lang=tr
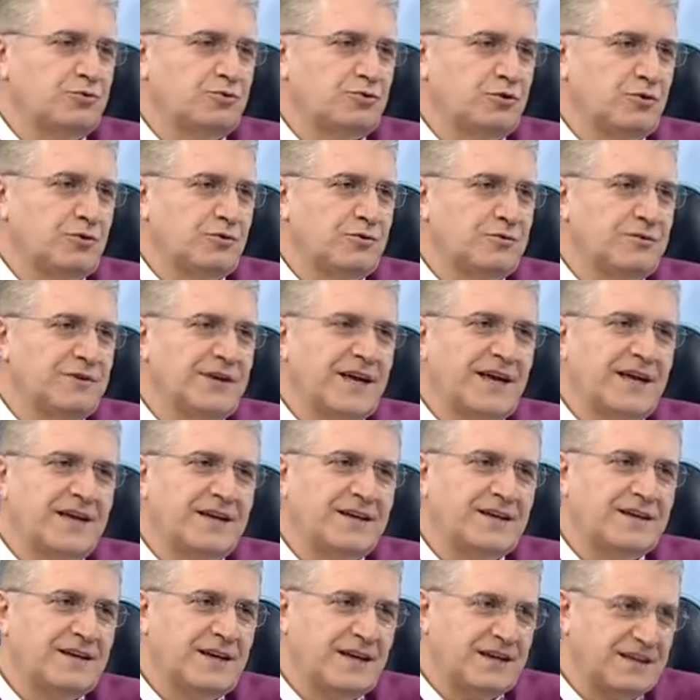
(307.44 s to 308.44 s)
bir çoğunluğu e,
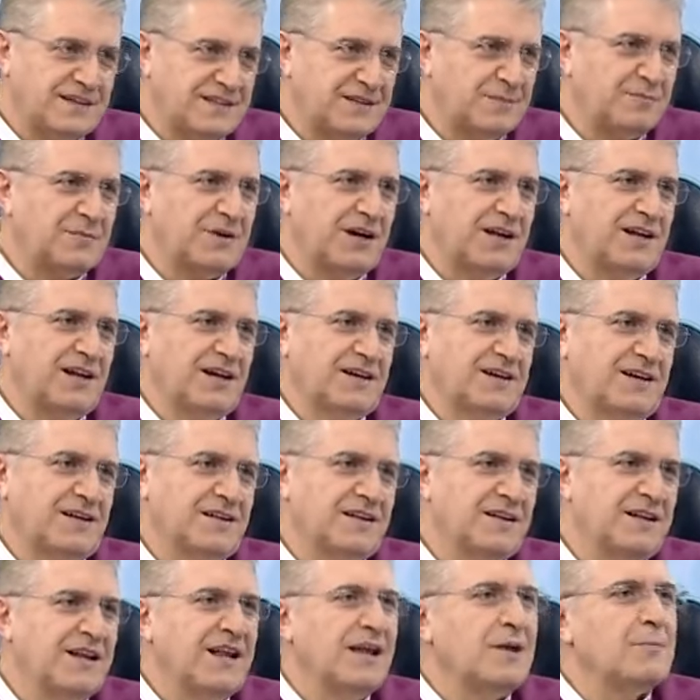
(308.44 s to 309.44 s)
eğitimle
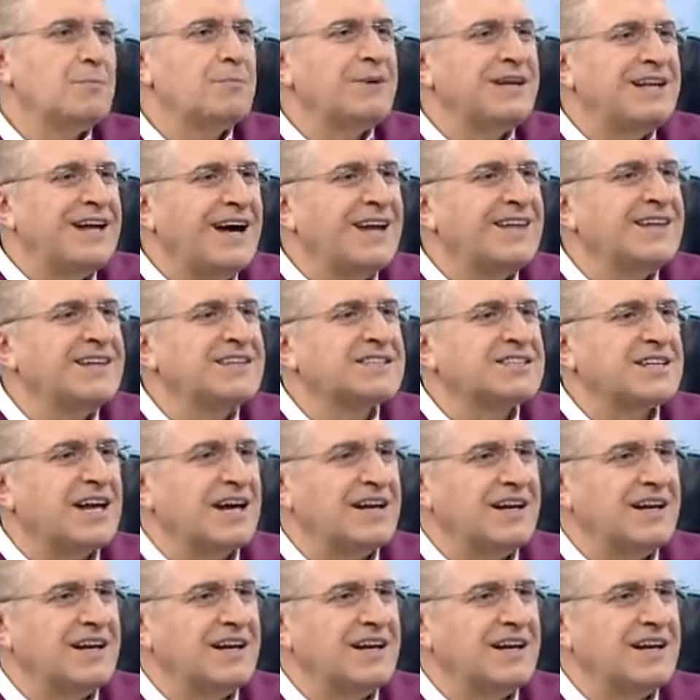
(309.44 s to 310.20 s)
alakalı. Ağırlıklı planlı iş